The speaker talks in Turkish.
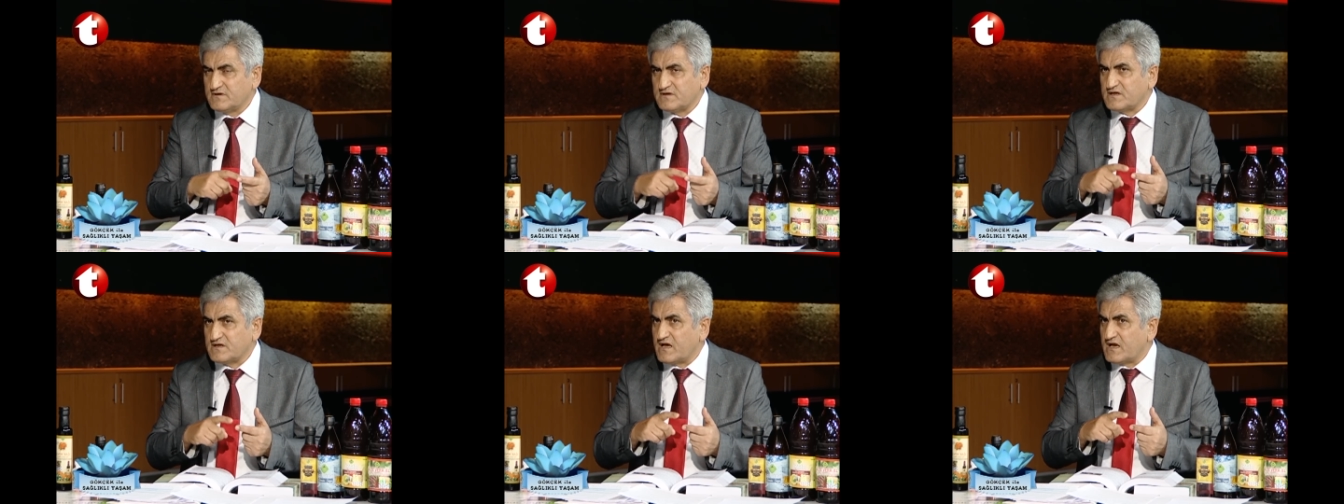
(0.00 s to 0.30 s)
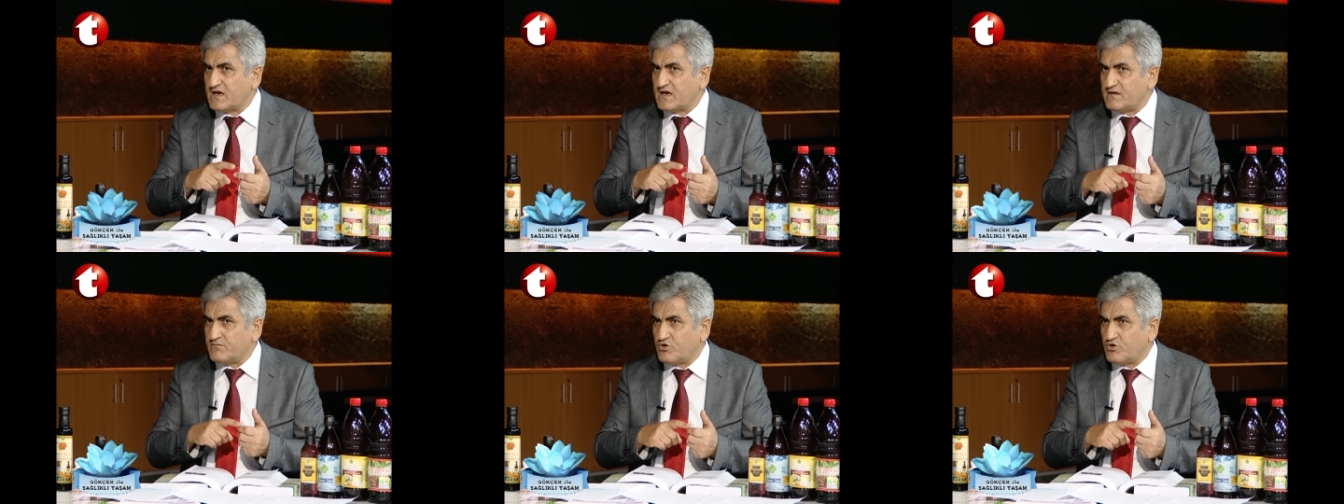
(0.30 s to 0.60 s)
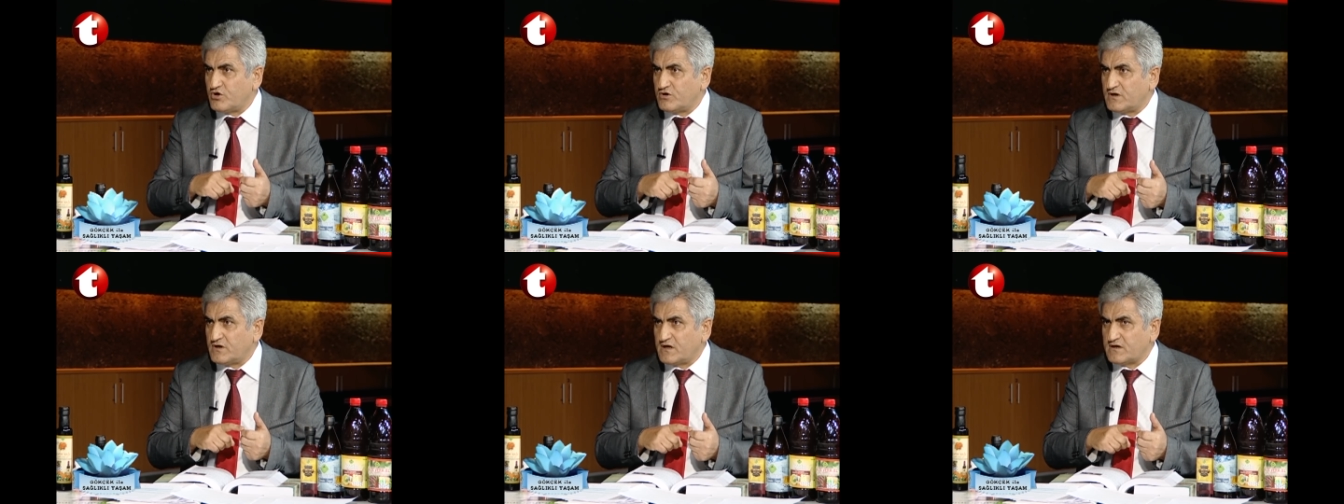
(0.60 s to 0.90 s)
gerilimi
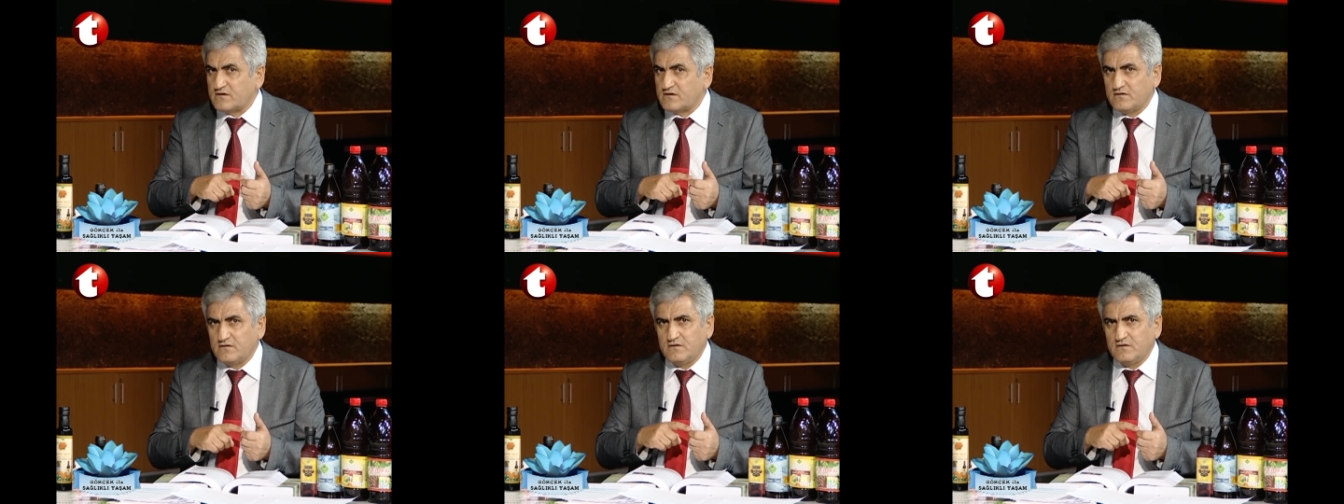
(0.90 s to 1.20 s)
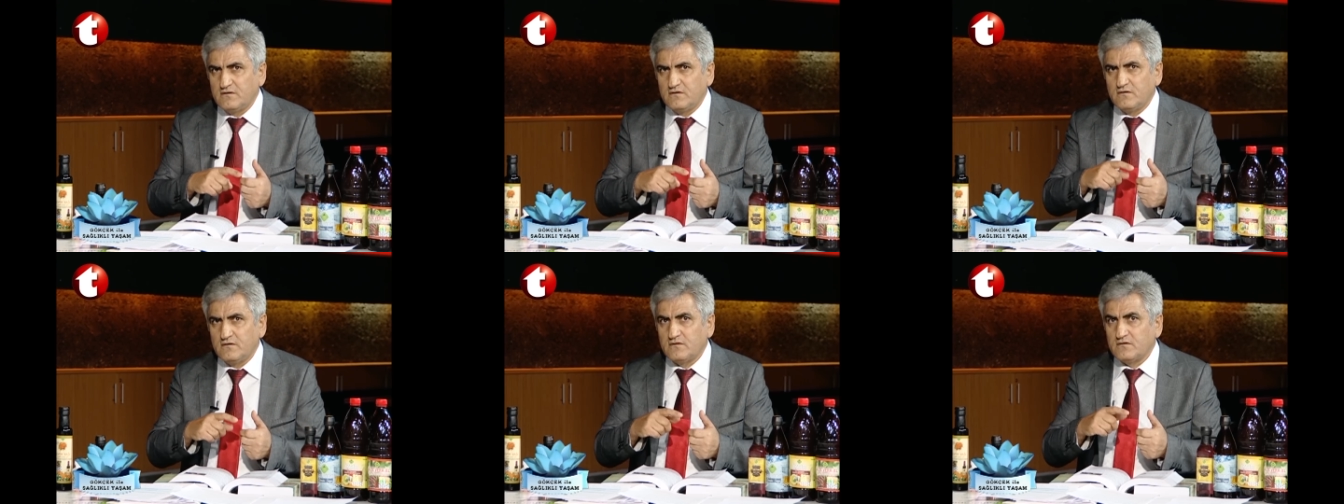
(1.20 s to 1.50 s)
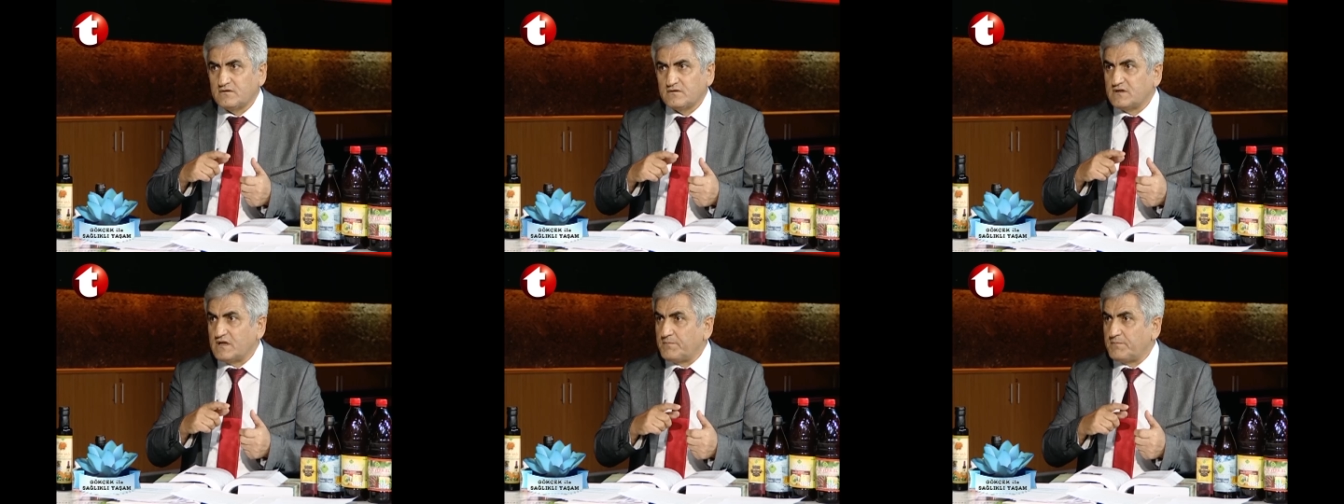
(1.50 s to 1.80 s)
önler,
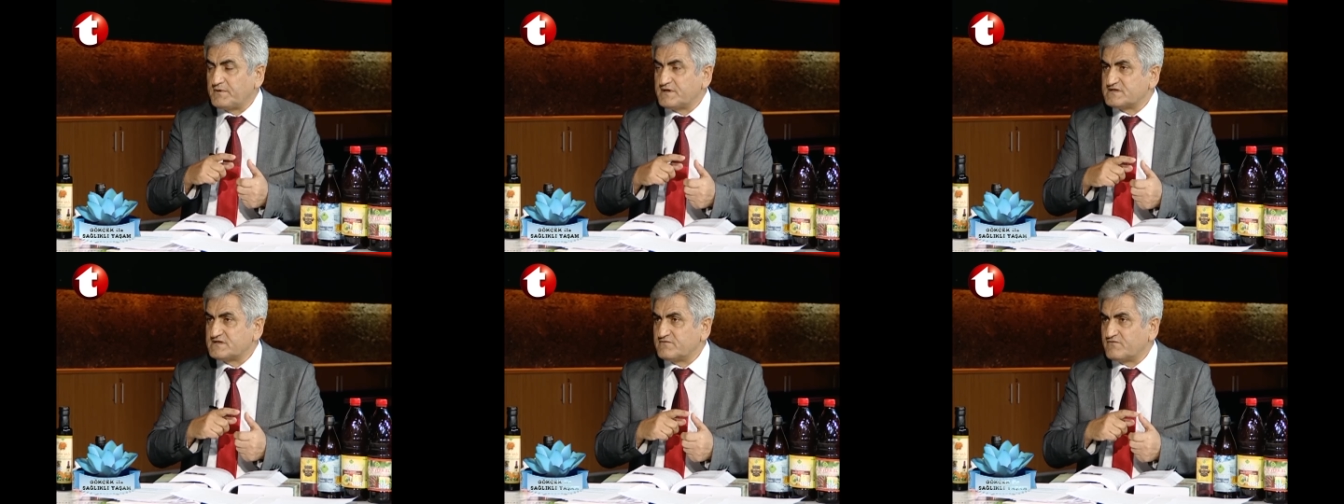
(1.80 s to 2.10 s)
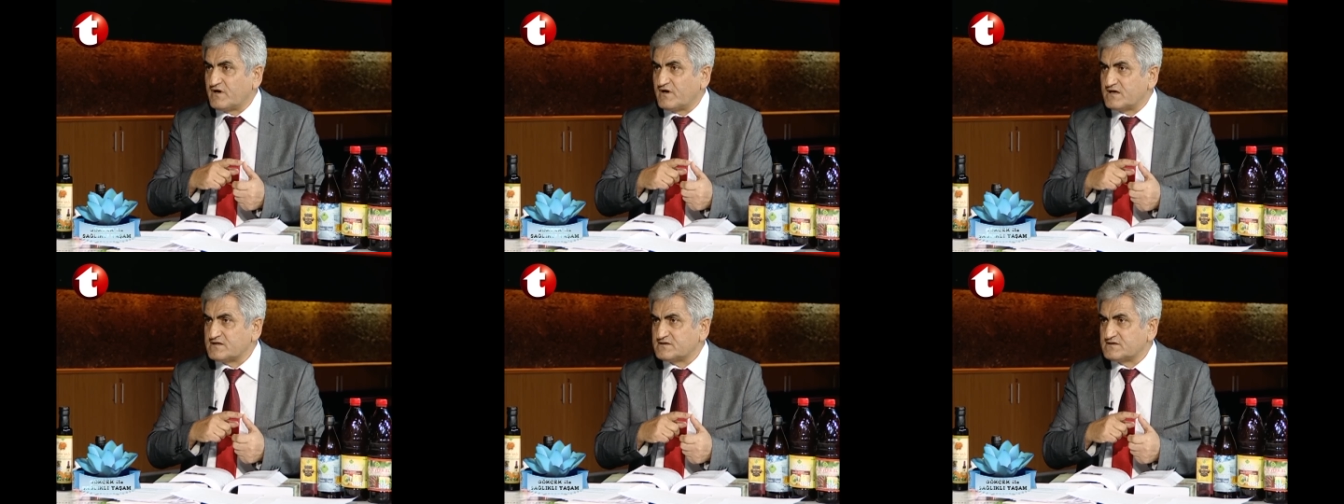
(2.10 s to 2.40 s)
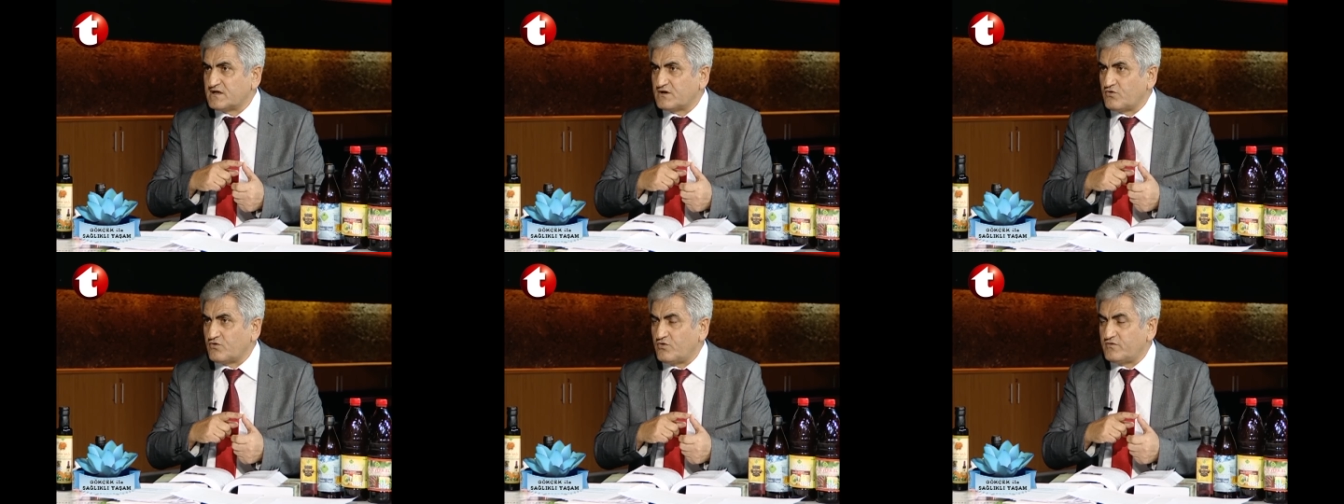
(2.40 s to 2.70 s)
depresif
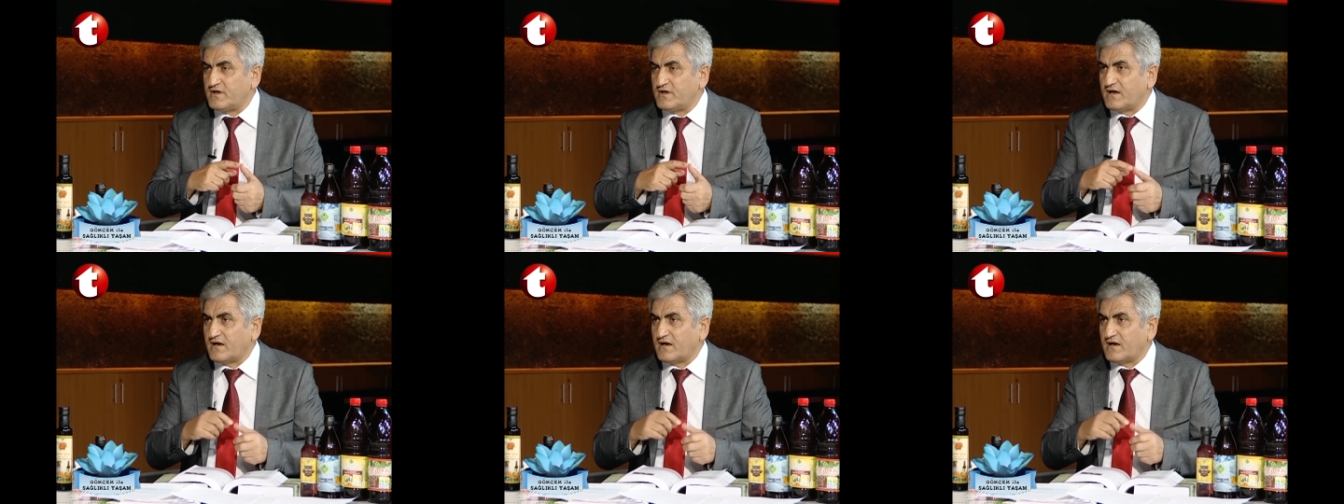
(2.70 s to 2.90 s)
rahatsızları önler.